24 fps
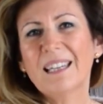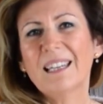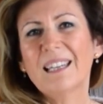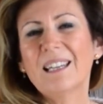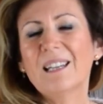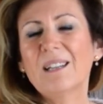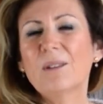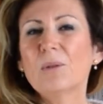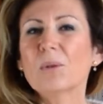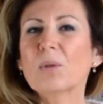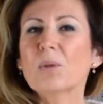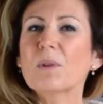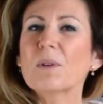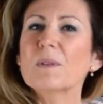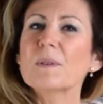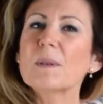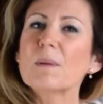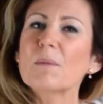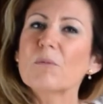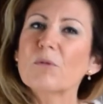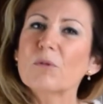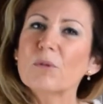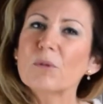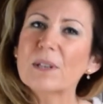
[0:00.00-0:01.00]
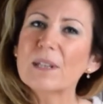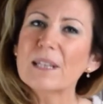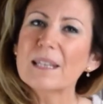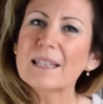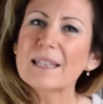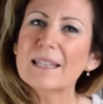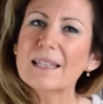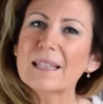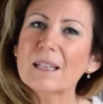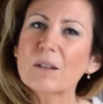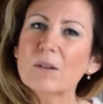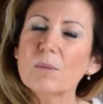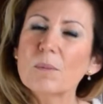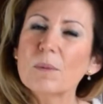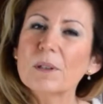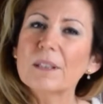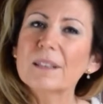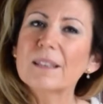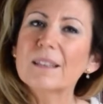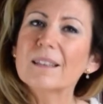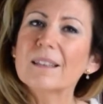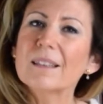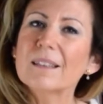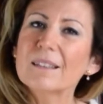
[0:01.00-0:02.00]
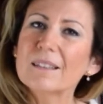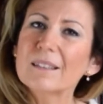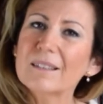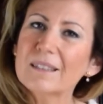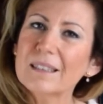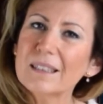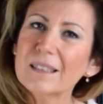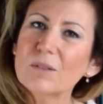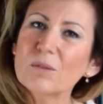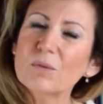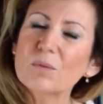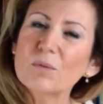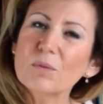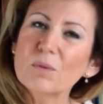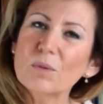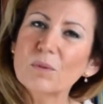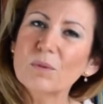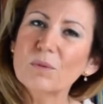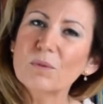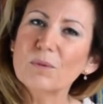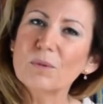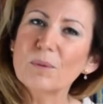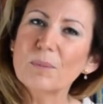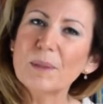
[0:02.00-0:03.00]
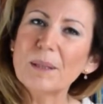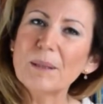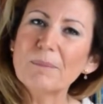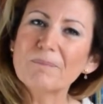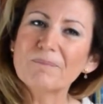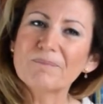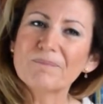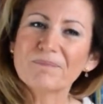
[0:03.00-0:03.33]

Et le troisième volet, c'est comment aider quelqu'un qui souffre de phobie.